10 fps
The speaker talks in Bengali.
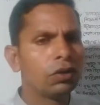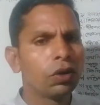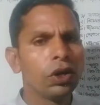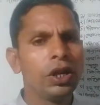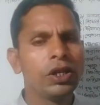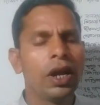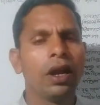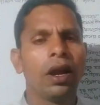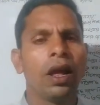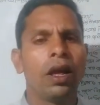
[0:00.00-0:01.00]
দক্ষিণ
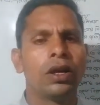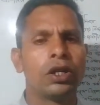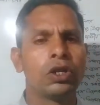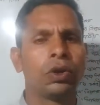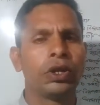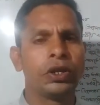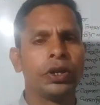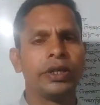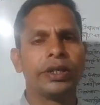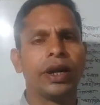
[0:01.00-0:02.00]
এশিয়ার কিশোর
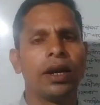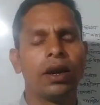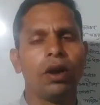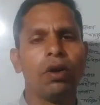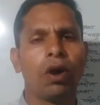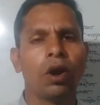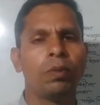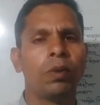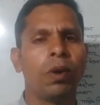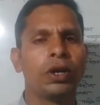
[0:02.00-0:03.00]
কিশোরী যেটা এটা হলো
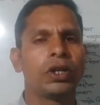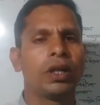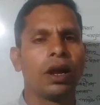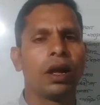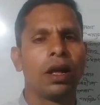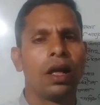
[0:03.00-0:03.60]
অল্প বয়সে তারা